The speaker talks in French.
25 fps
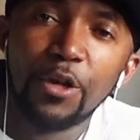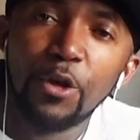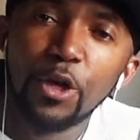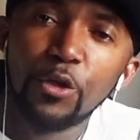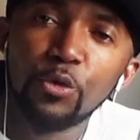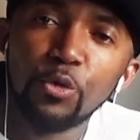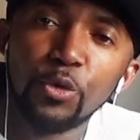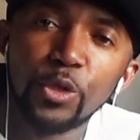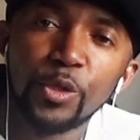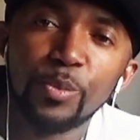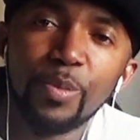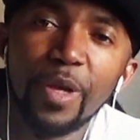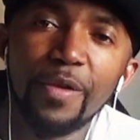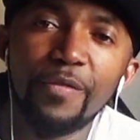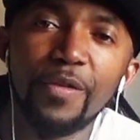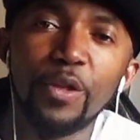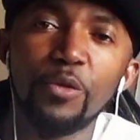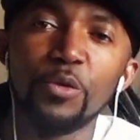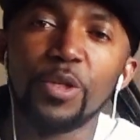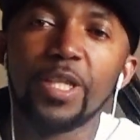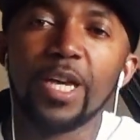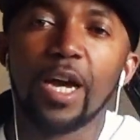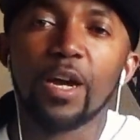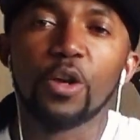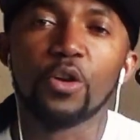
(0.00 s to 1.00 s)
Salut à tous,
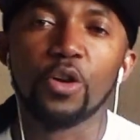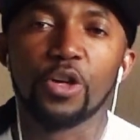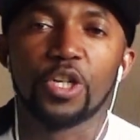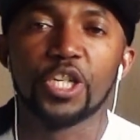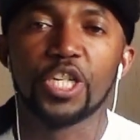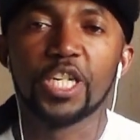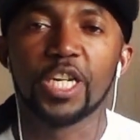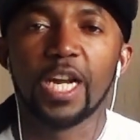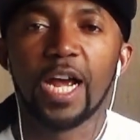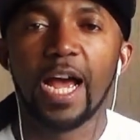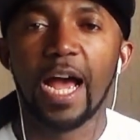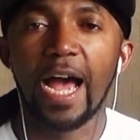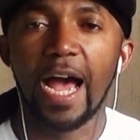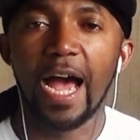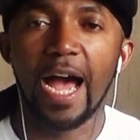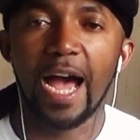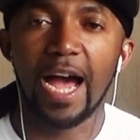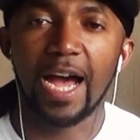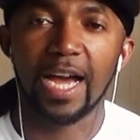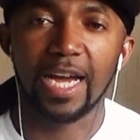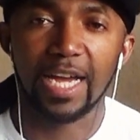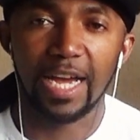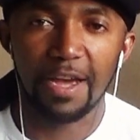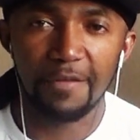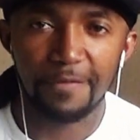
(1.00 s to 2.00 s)
bienvenue dans Coach
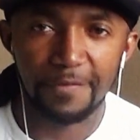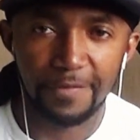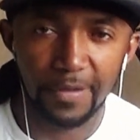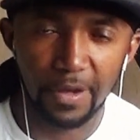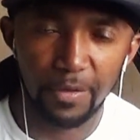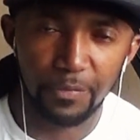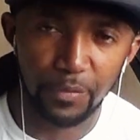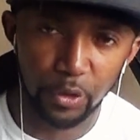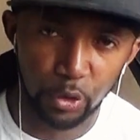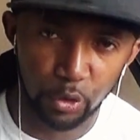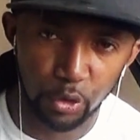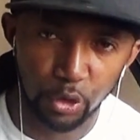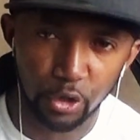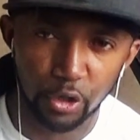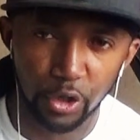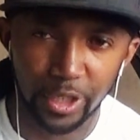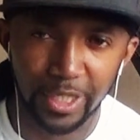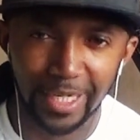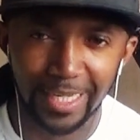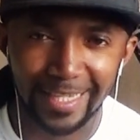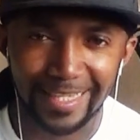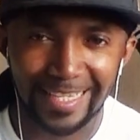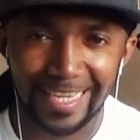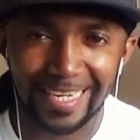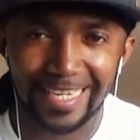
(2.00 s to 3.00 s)
à RAF, votre
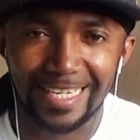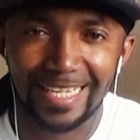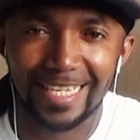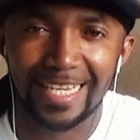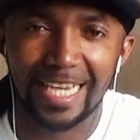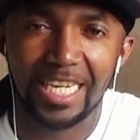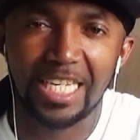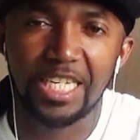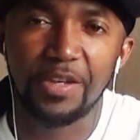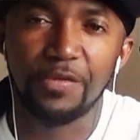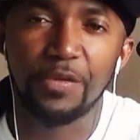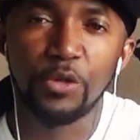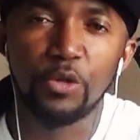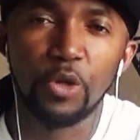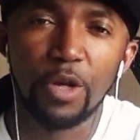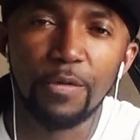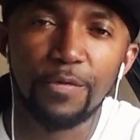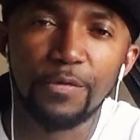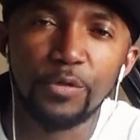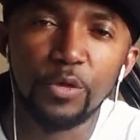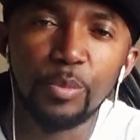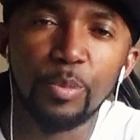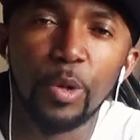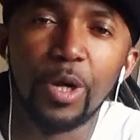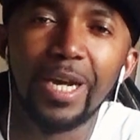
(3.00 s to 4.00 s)
coach en technique individuelle
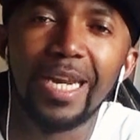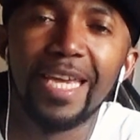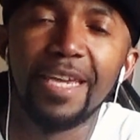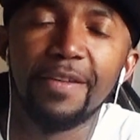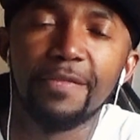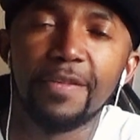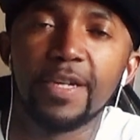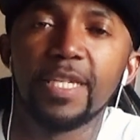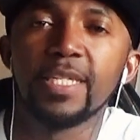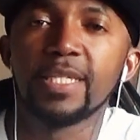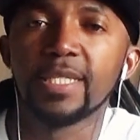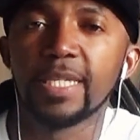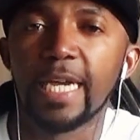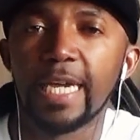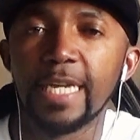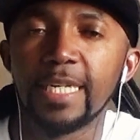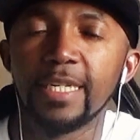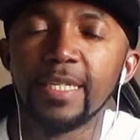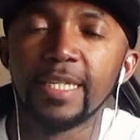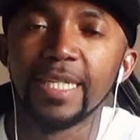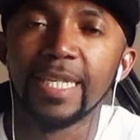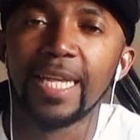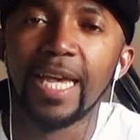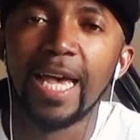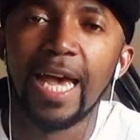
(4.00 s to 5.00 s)
football et
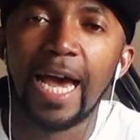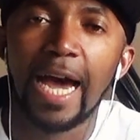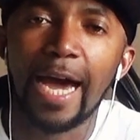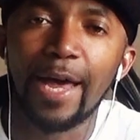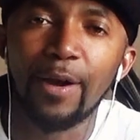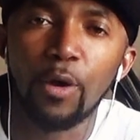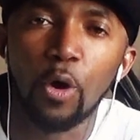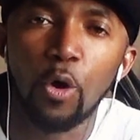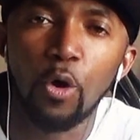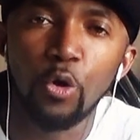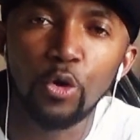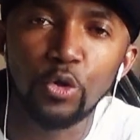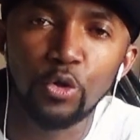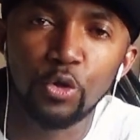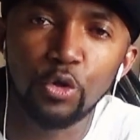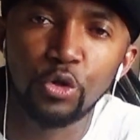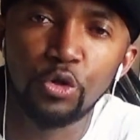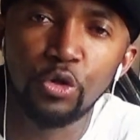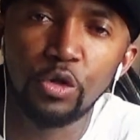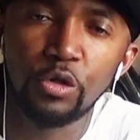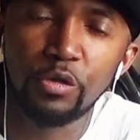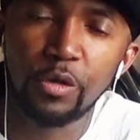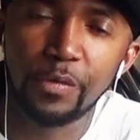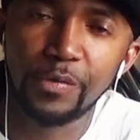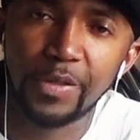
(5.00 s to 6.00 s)
freestyle. Alors
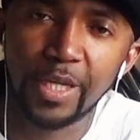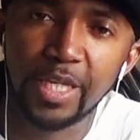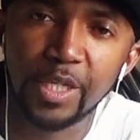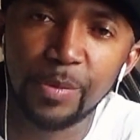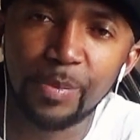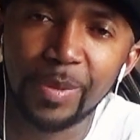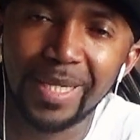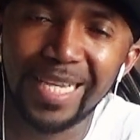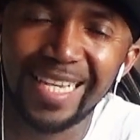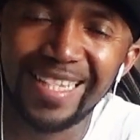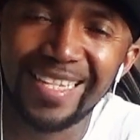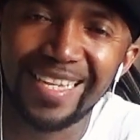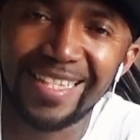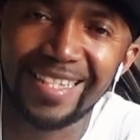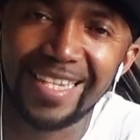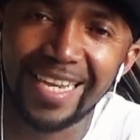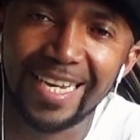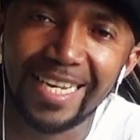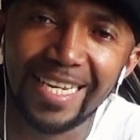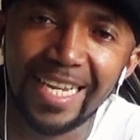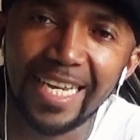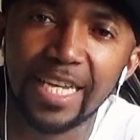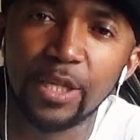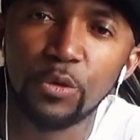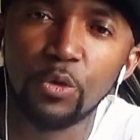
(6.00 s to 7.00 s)
aujourd'hui, je vais vous expliquer des
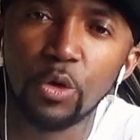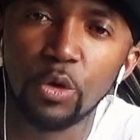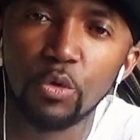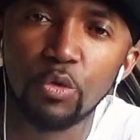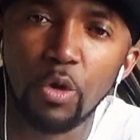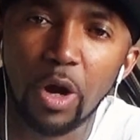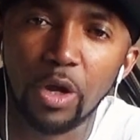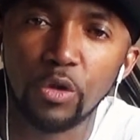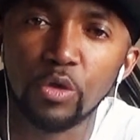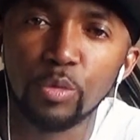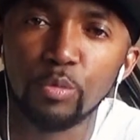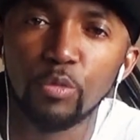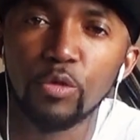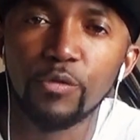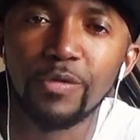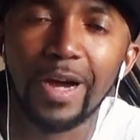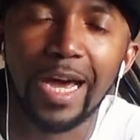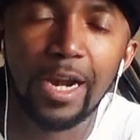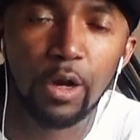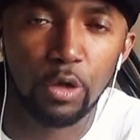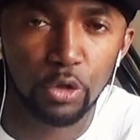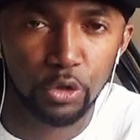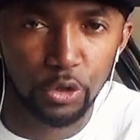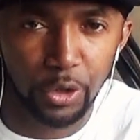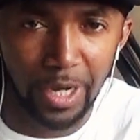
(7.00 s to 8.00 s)
techniques de ground move.
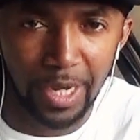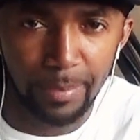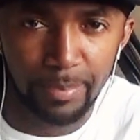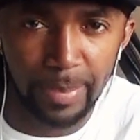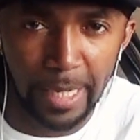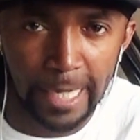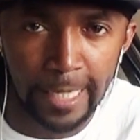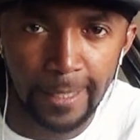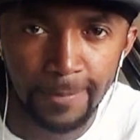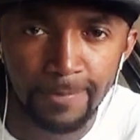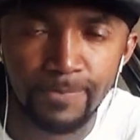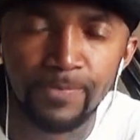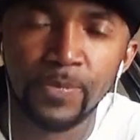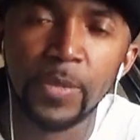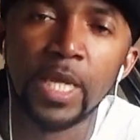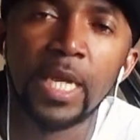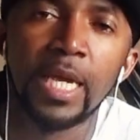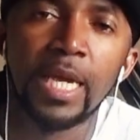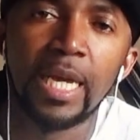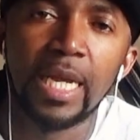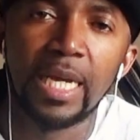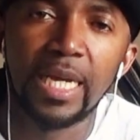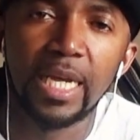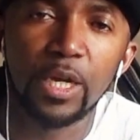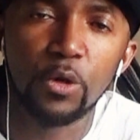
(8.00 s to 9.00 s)
Alors je rappelle,
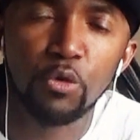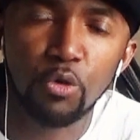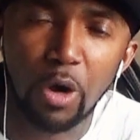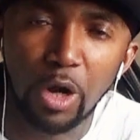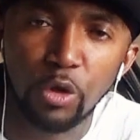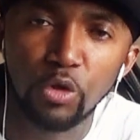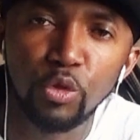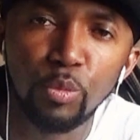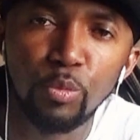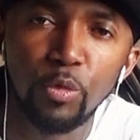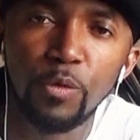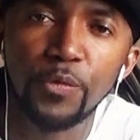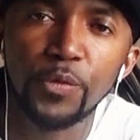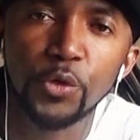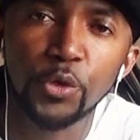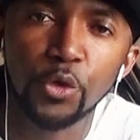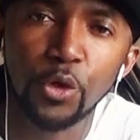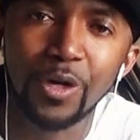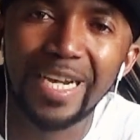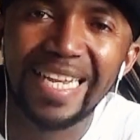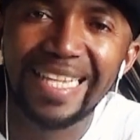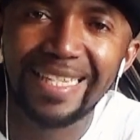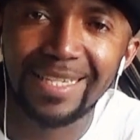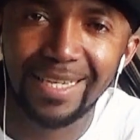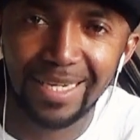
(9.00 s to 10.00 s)
les ground moves
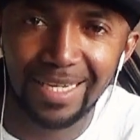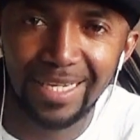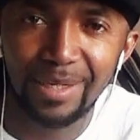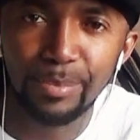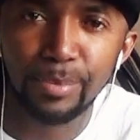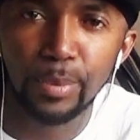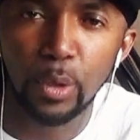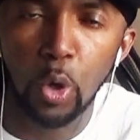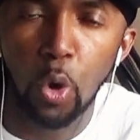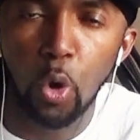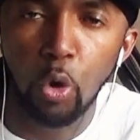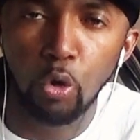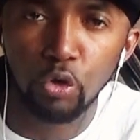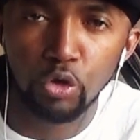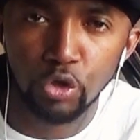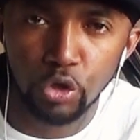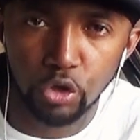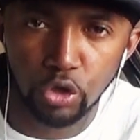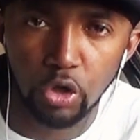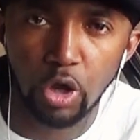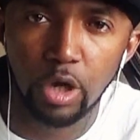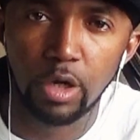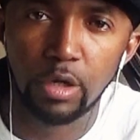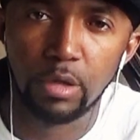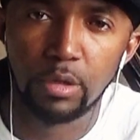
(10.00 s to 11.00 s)
sont les dribbles au
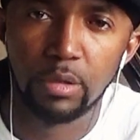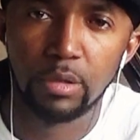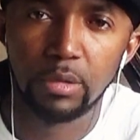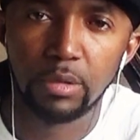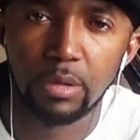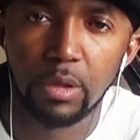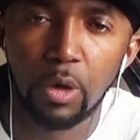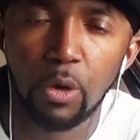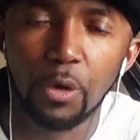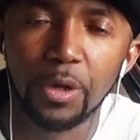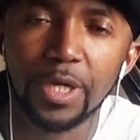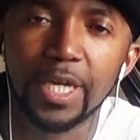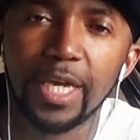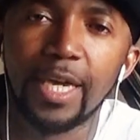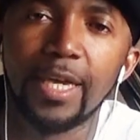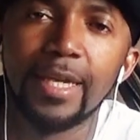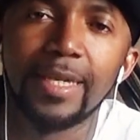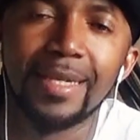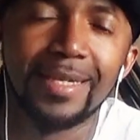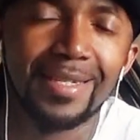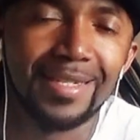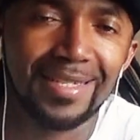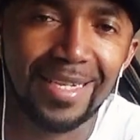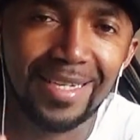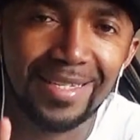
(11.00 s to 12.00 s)
sol. Ok,
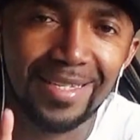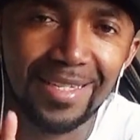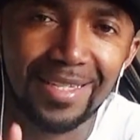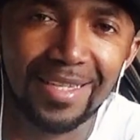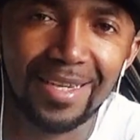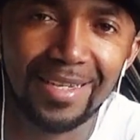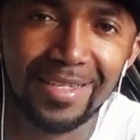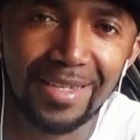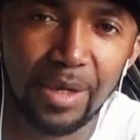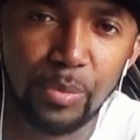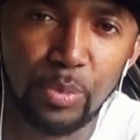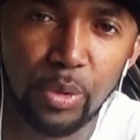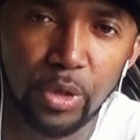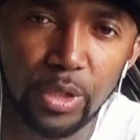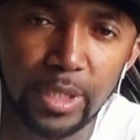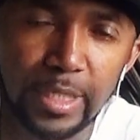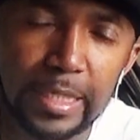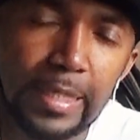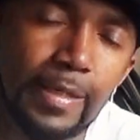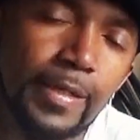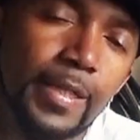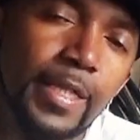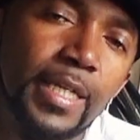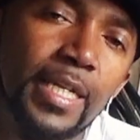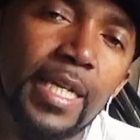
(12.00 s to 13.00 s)
ça c'est très
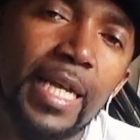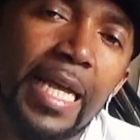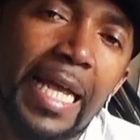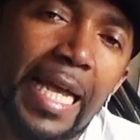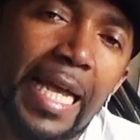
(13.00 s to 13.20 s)
important.